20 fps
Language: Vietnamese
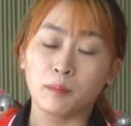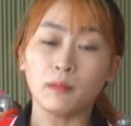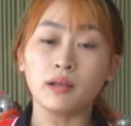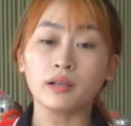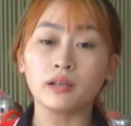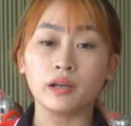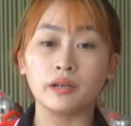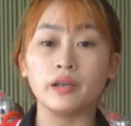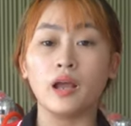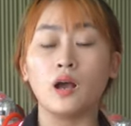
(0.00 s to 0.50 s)

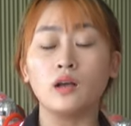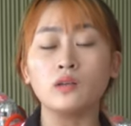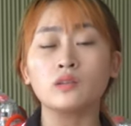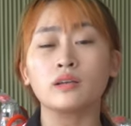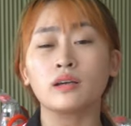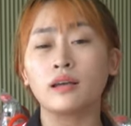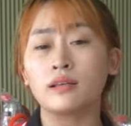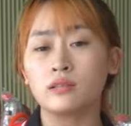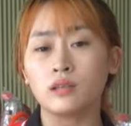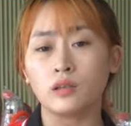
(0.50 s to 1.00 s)
Bên cạnh đó,
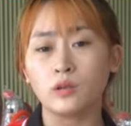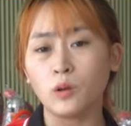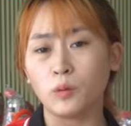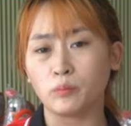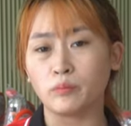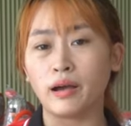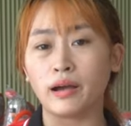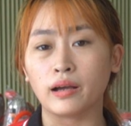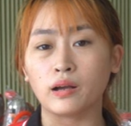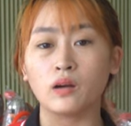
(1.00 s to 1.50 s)
trước khi sử dụng,
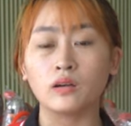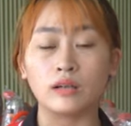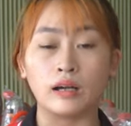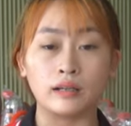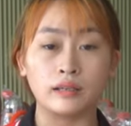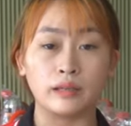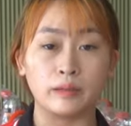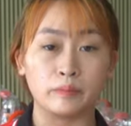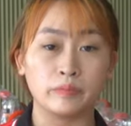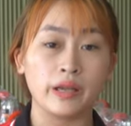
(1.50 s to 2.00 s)
bà con
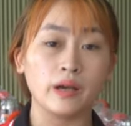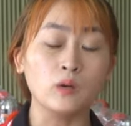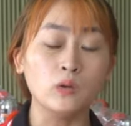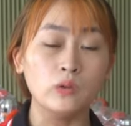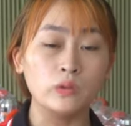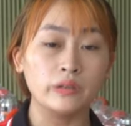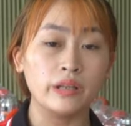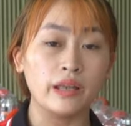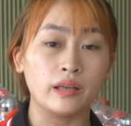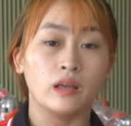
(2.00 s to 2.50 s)
cần kiểm tra
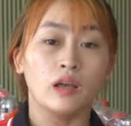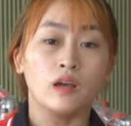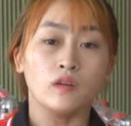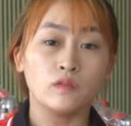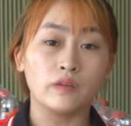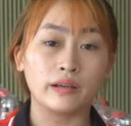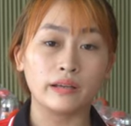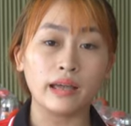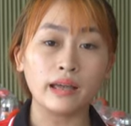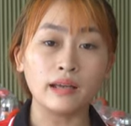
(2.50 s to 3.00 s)
nguồn điện
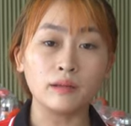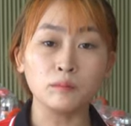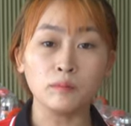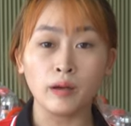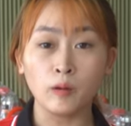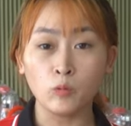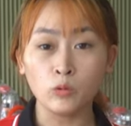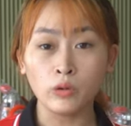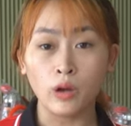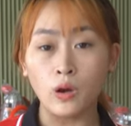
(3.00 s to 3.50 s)
và các
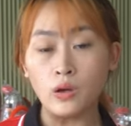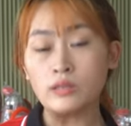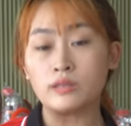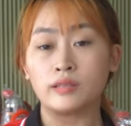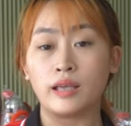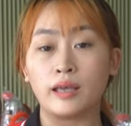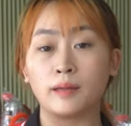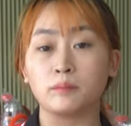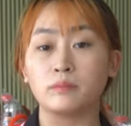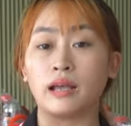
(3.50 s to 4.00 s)
mấu nối
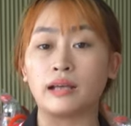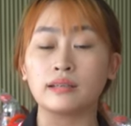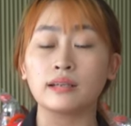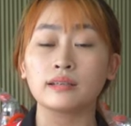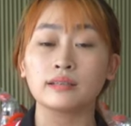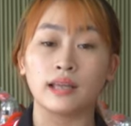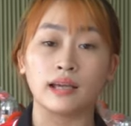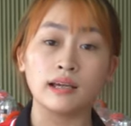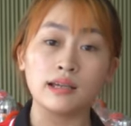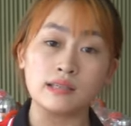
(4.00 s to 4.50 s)
xem đã
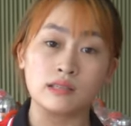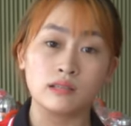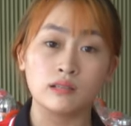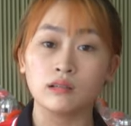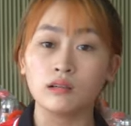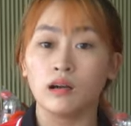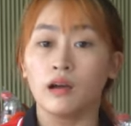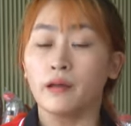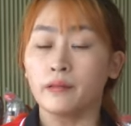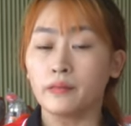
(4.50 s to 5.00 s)
chắc chắn hay
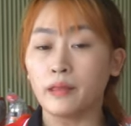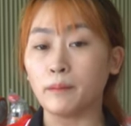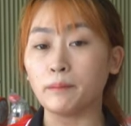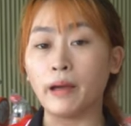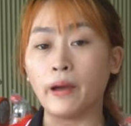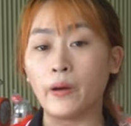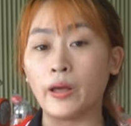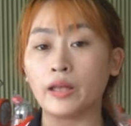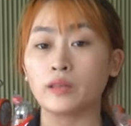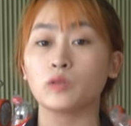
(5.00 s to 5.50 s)
chưa, đảm
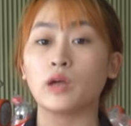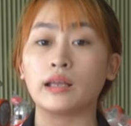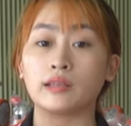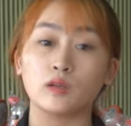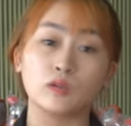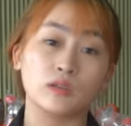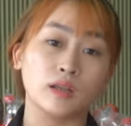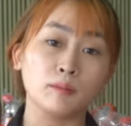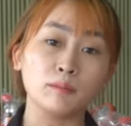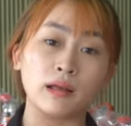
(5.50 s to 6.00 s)
bảo an toàn
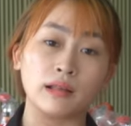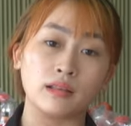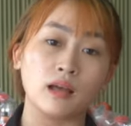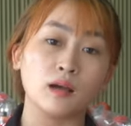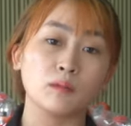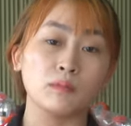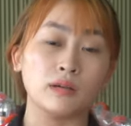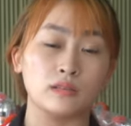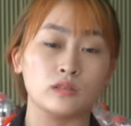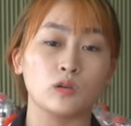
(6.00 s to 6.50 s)
cho chính bản
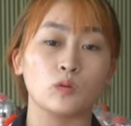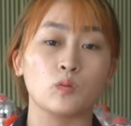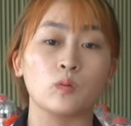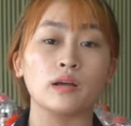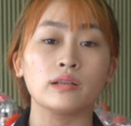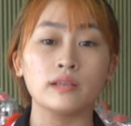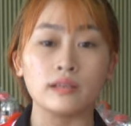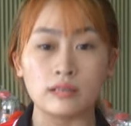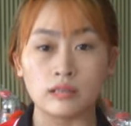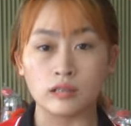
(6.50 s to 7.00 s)
thân mình trong
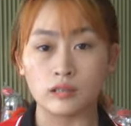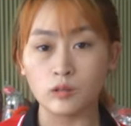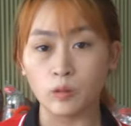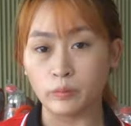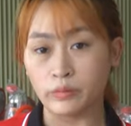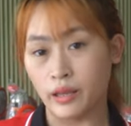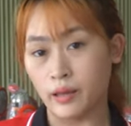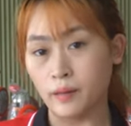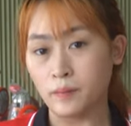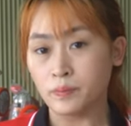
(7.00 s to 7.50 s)
quá trình sử
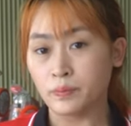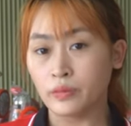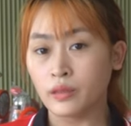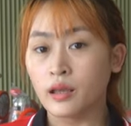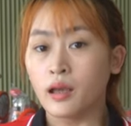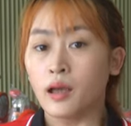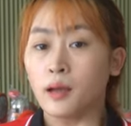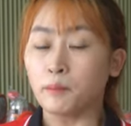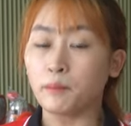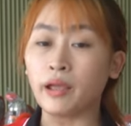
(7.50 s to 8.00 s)
dụng nhé.
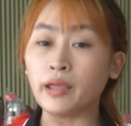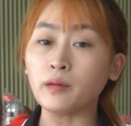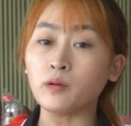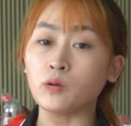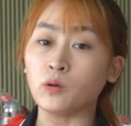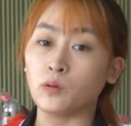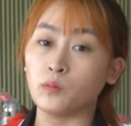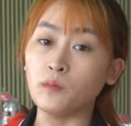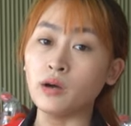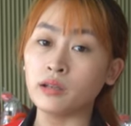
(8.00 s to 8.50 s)
Máy
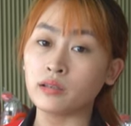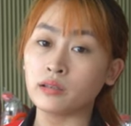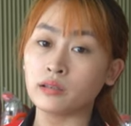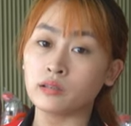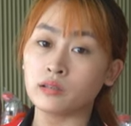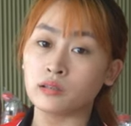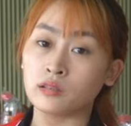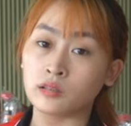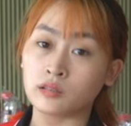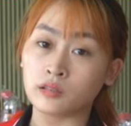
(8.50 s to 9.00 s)
của
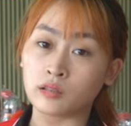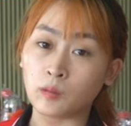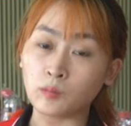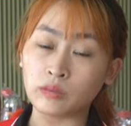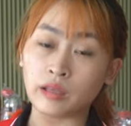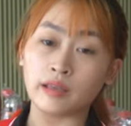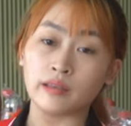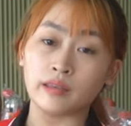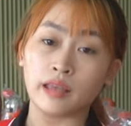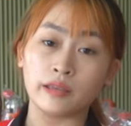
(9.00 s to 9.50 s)
bên
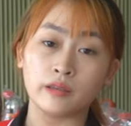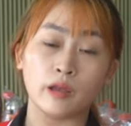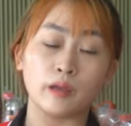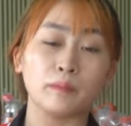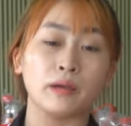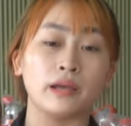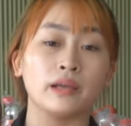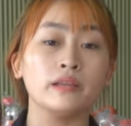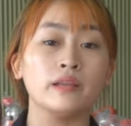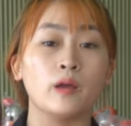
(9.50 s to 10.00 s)
công ty Thế
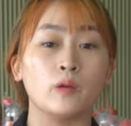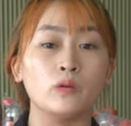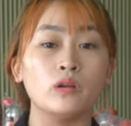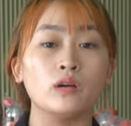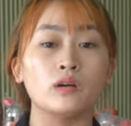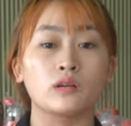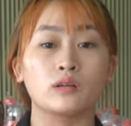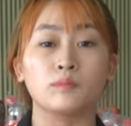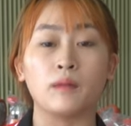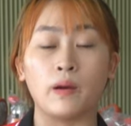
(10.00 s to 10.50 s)
giới máy đều
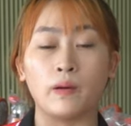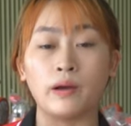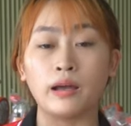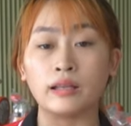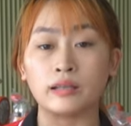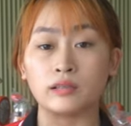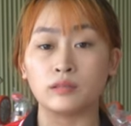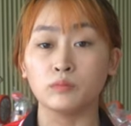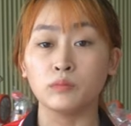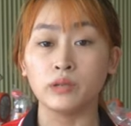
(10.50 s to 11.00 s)
được bảo
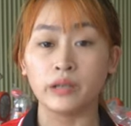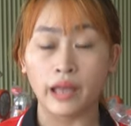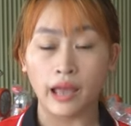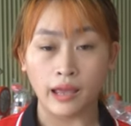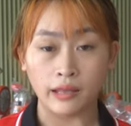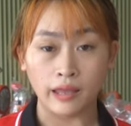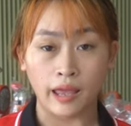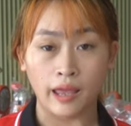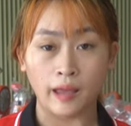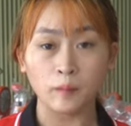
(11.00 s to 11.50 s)
hành
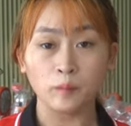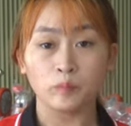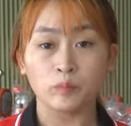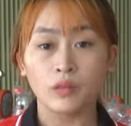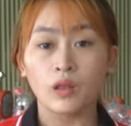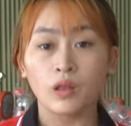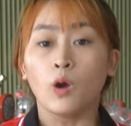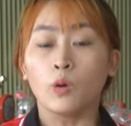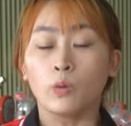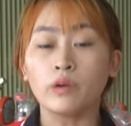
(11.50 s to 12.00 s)
12 tháng.
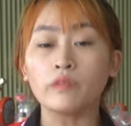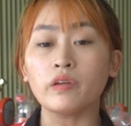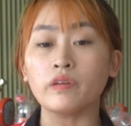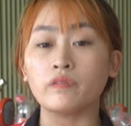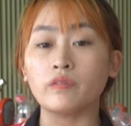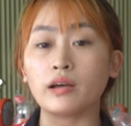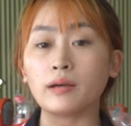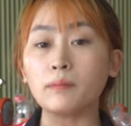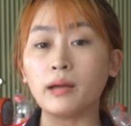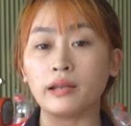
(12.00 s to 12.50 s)
Quý vị
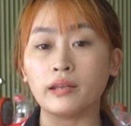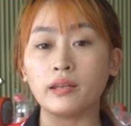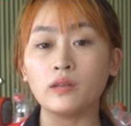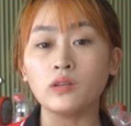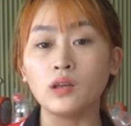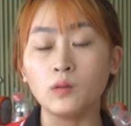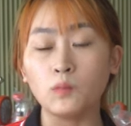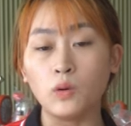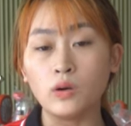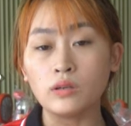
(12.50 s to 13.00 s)
và các bạn nếu
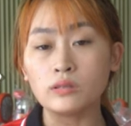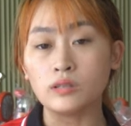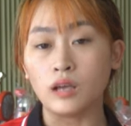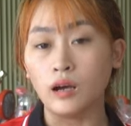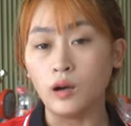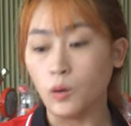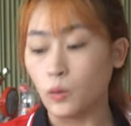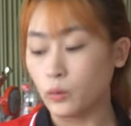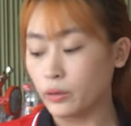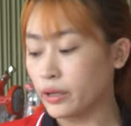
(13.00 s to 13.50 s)
như muốn
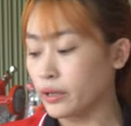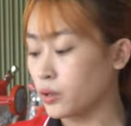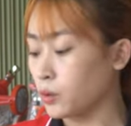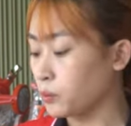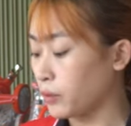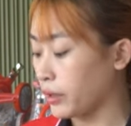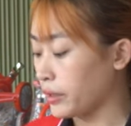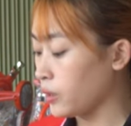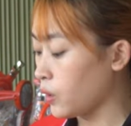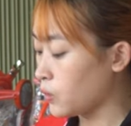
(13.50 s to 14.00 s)
sở hữu ngay
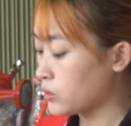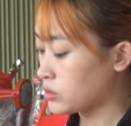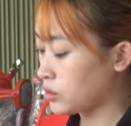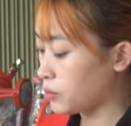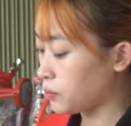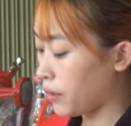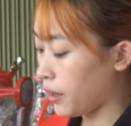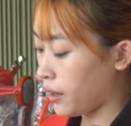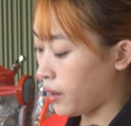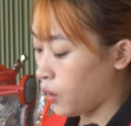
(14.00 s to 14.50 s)
con máy
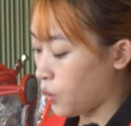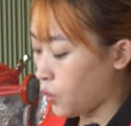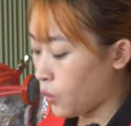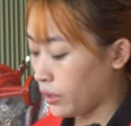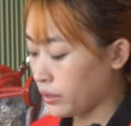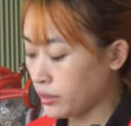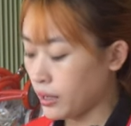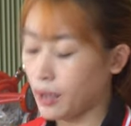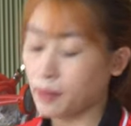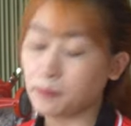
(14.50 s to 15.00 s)
Oshima
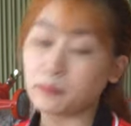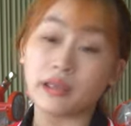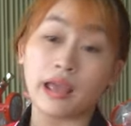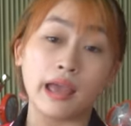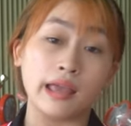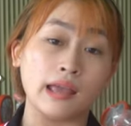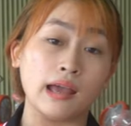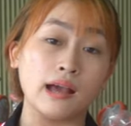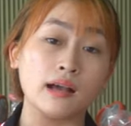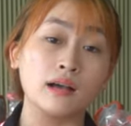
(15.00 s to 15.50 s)

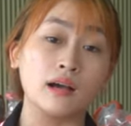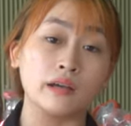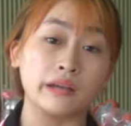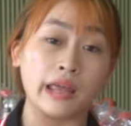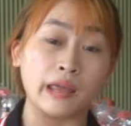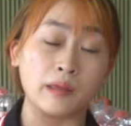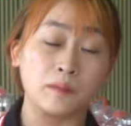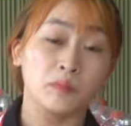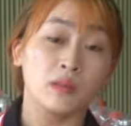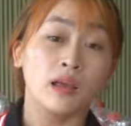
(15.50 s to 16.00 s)
OS-22AG
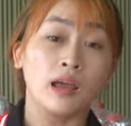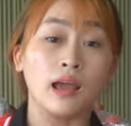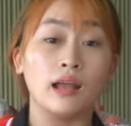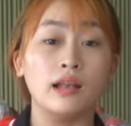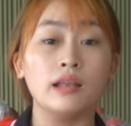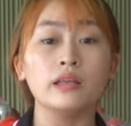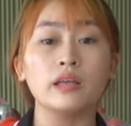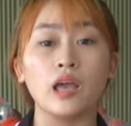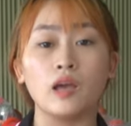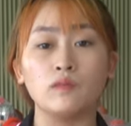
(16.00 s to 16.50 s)
này,
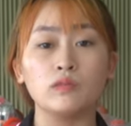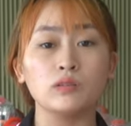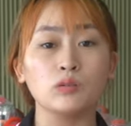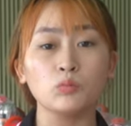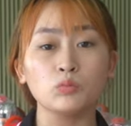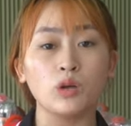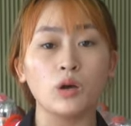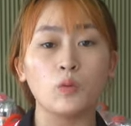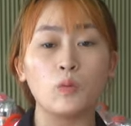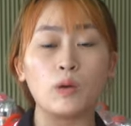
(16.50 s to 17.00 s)
hãy liên hệ với
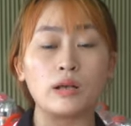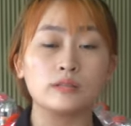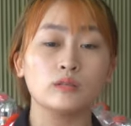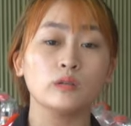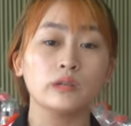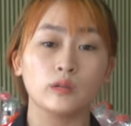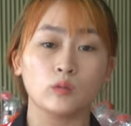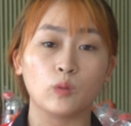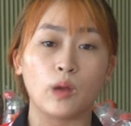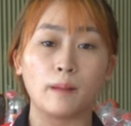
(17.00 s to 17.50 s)
chúng tôi qua
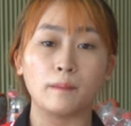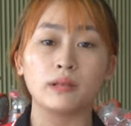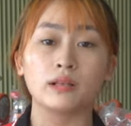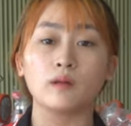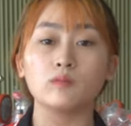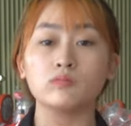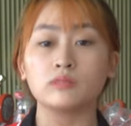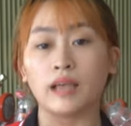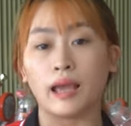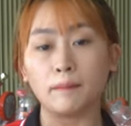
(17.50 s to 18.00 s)
số điện thoại bên
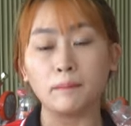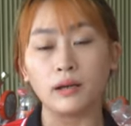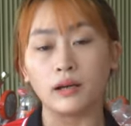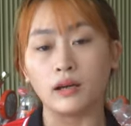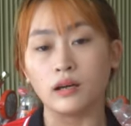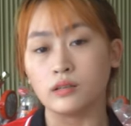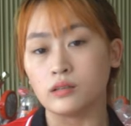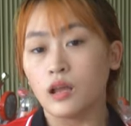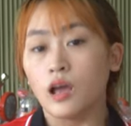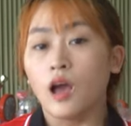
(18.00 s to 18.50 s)
góc trái màn
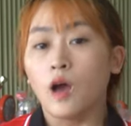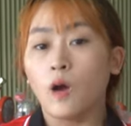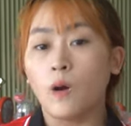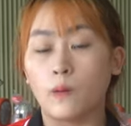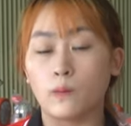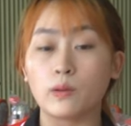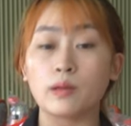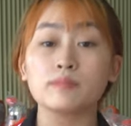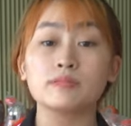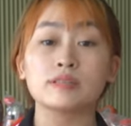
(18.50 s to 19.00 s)
hình
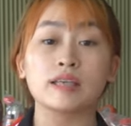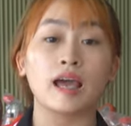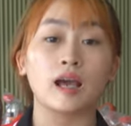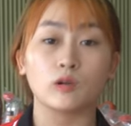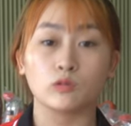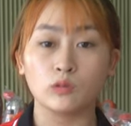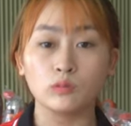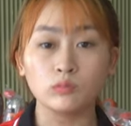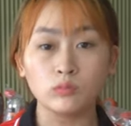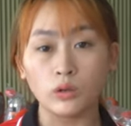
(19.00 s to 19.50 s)
hoặc website
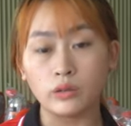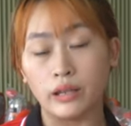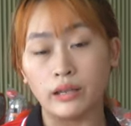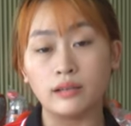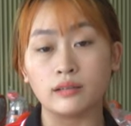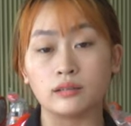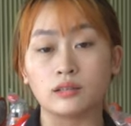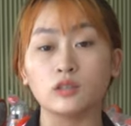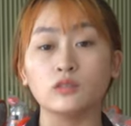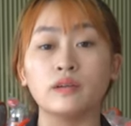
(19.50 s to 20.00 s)
của chúng tôi để
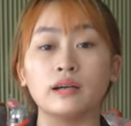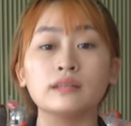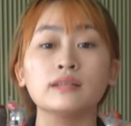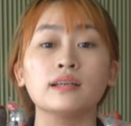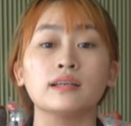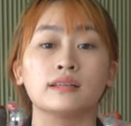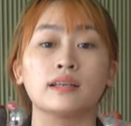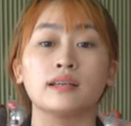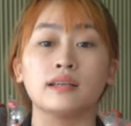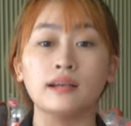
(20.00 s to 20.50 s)
được tư vấn
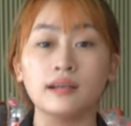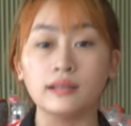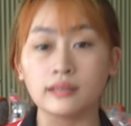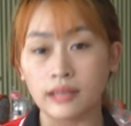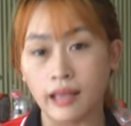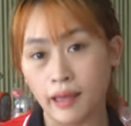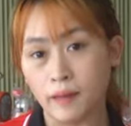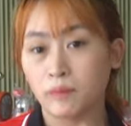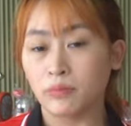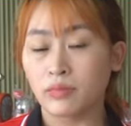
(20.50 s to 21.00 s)
nhiệt tình hơn
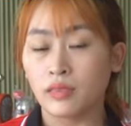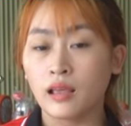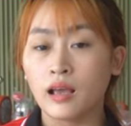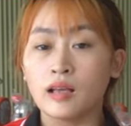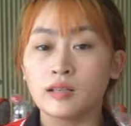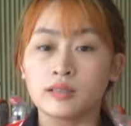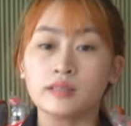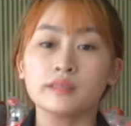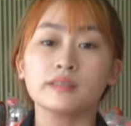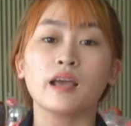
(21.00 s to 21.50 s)
nha.
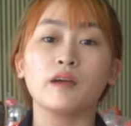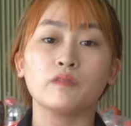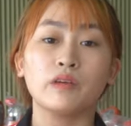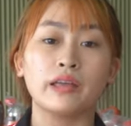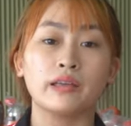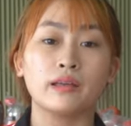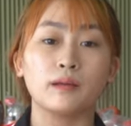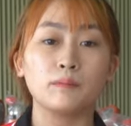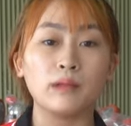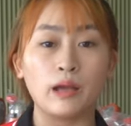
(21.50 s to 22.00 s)
Xin chào và
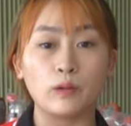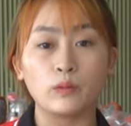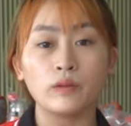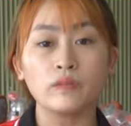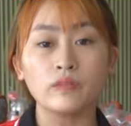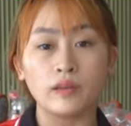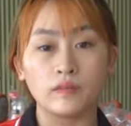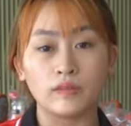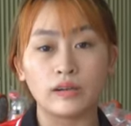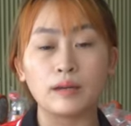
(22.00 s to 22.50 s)
hẹn gặp lại
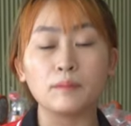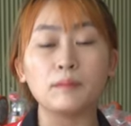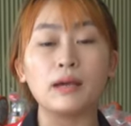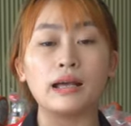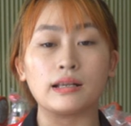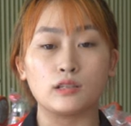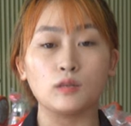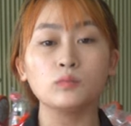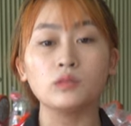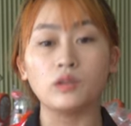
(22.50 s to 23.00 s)
quý vị và các
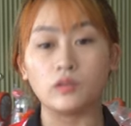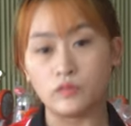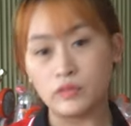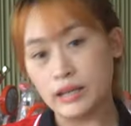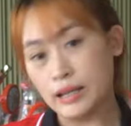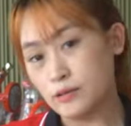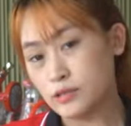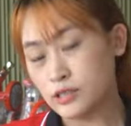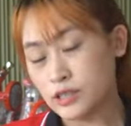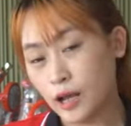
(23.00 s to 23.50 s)
bạn trong những
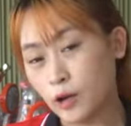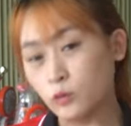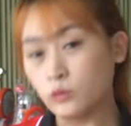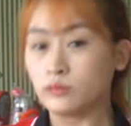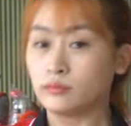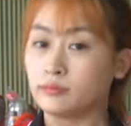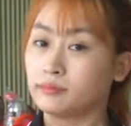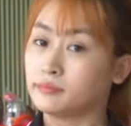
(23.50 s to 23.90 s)
video sau.